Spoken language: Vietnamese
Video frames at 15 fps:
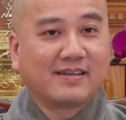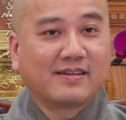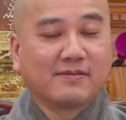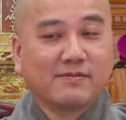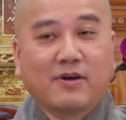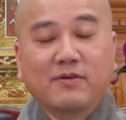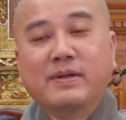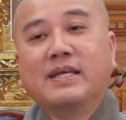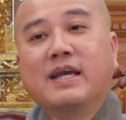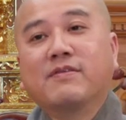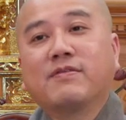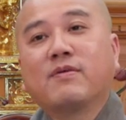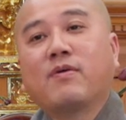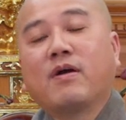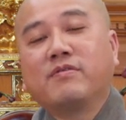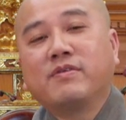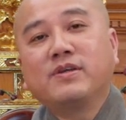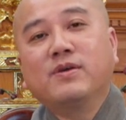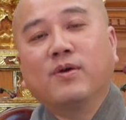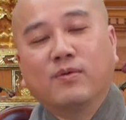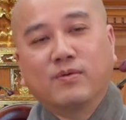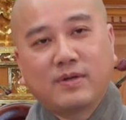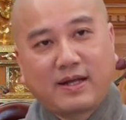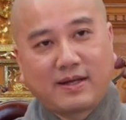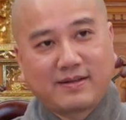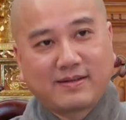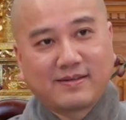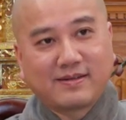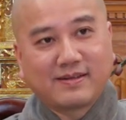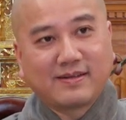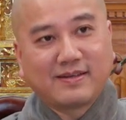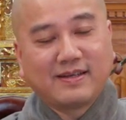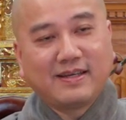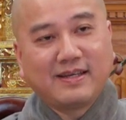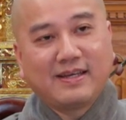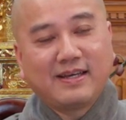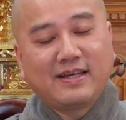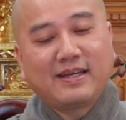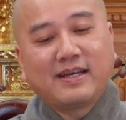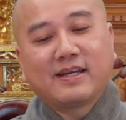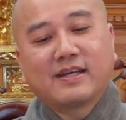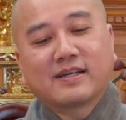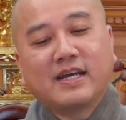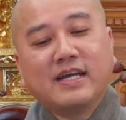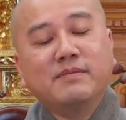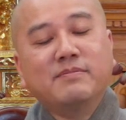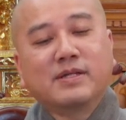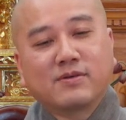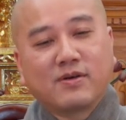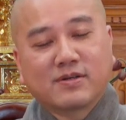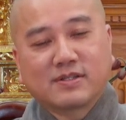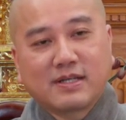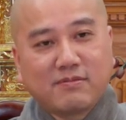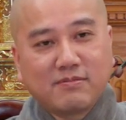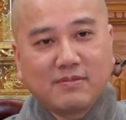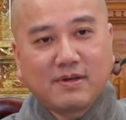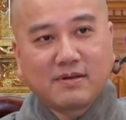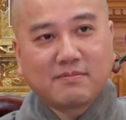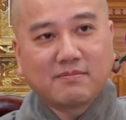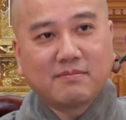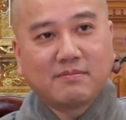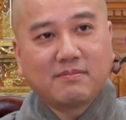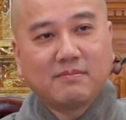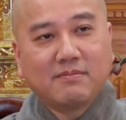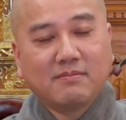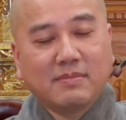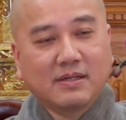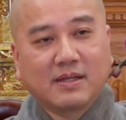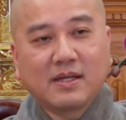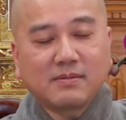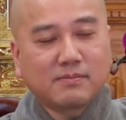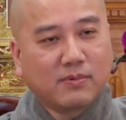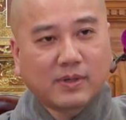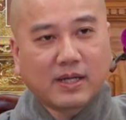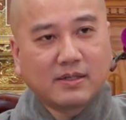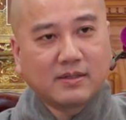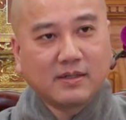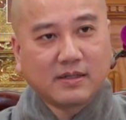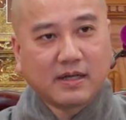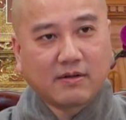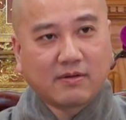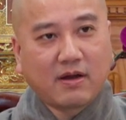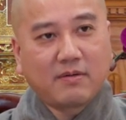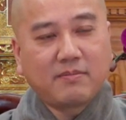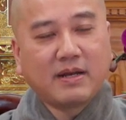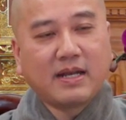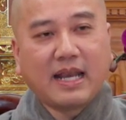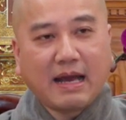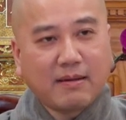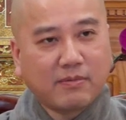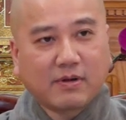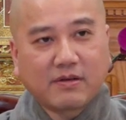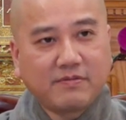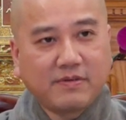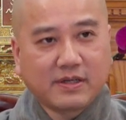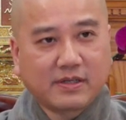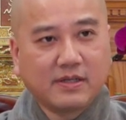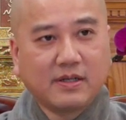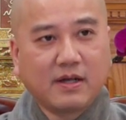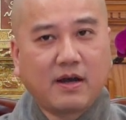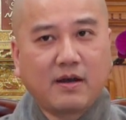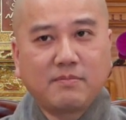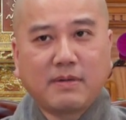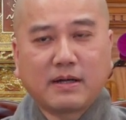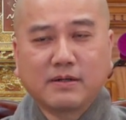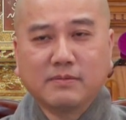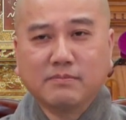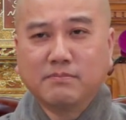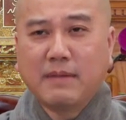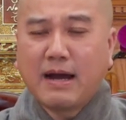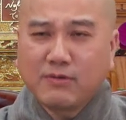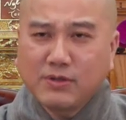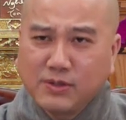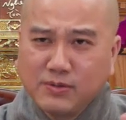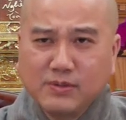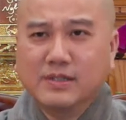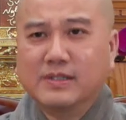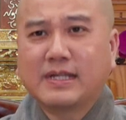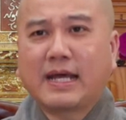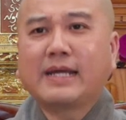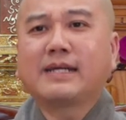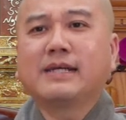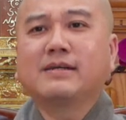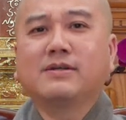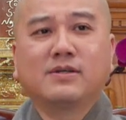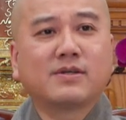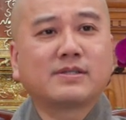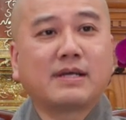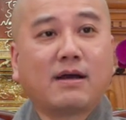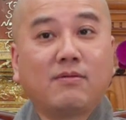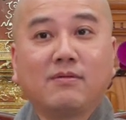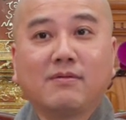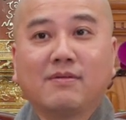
Và bây giờ Pháp Hòa ví dụ nè, khi mình còn sống á, mình thích một cái người nào đó, mình làm một cái việc gì đó mà bao nhiêu người thấy cái người đó xấu,